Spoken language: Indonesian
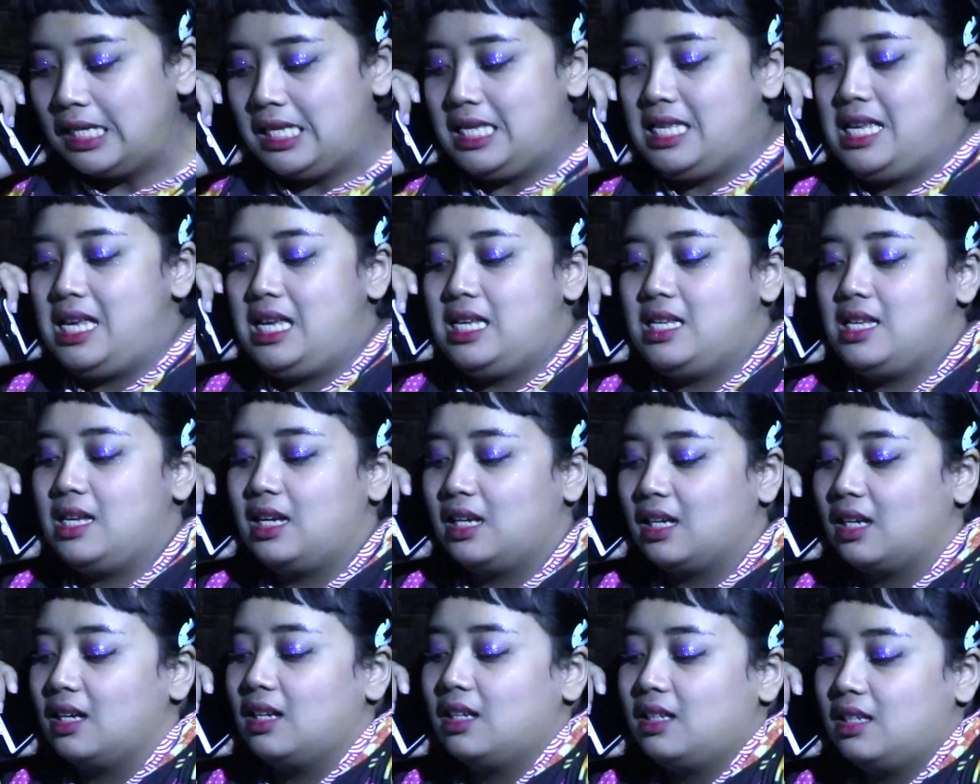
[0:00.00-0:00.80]
Iya, iya.
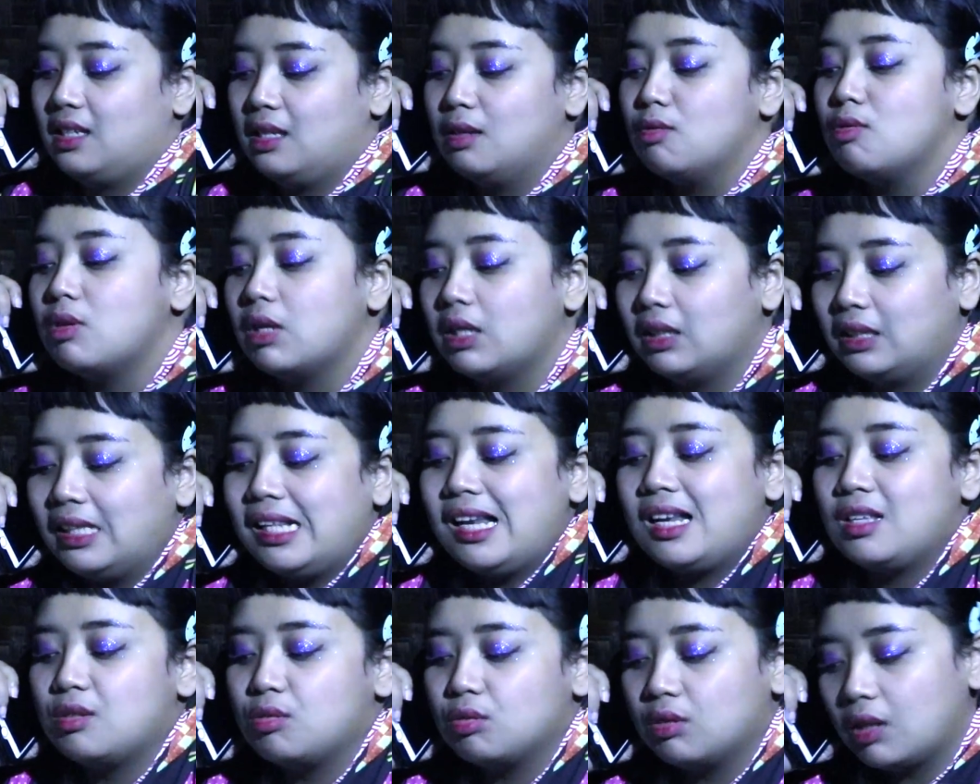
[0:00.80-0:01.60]
Udah kita
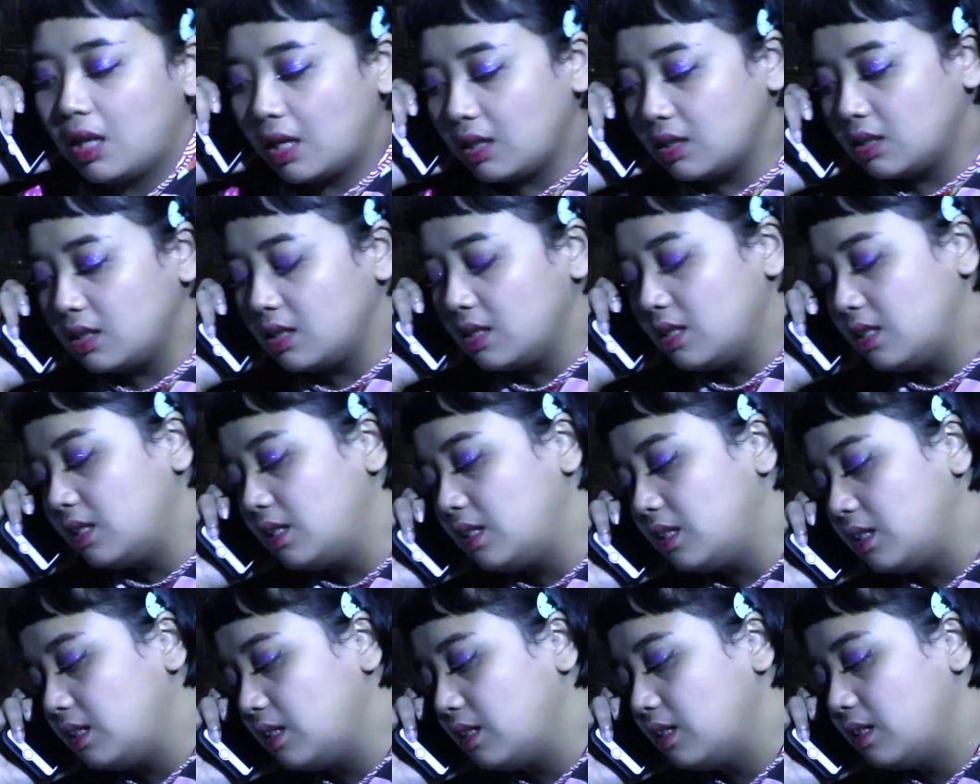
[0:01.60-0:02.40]
lanjut
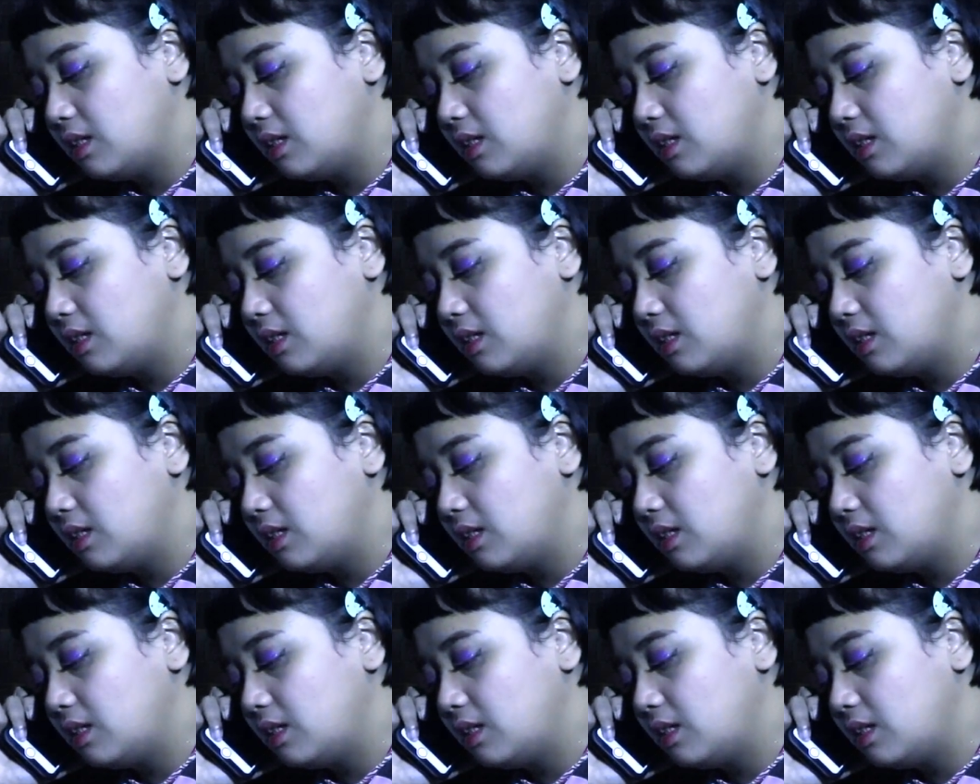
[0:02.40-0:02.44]
lagi.